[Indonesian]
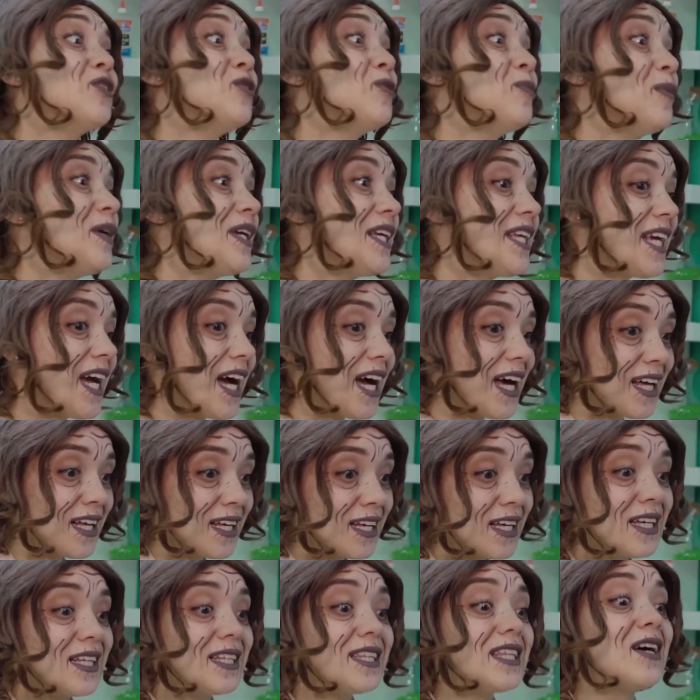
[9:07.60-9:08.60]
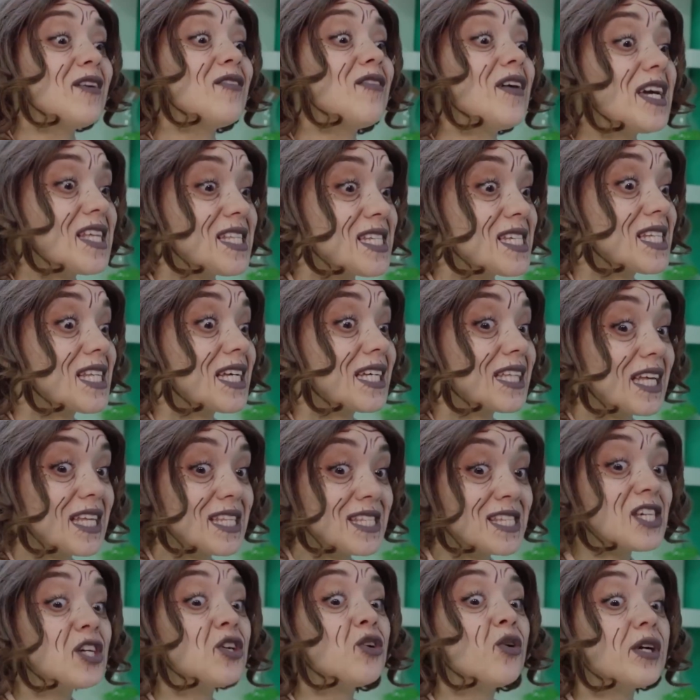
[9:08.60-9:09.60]
Anak-anak, mari
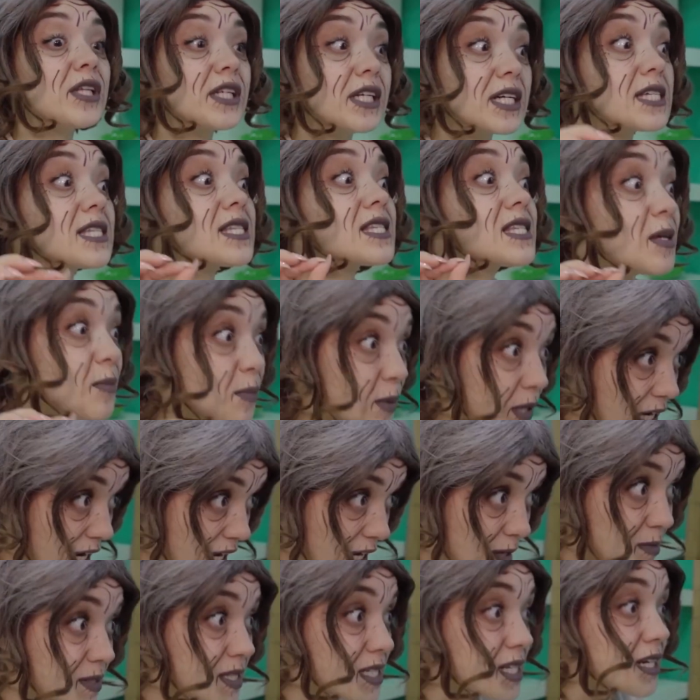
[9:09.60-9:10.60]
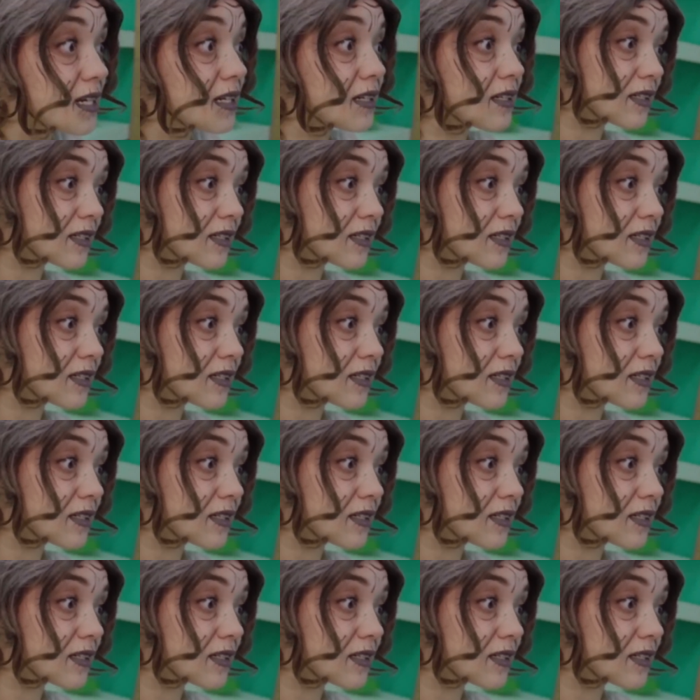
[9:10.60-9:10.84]
bersiap-siap untuk pergi diam-diam kalau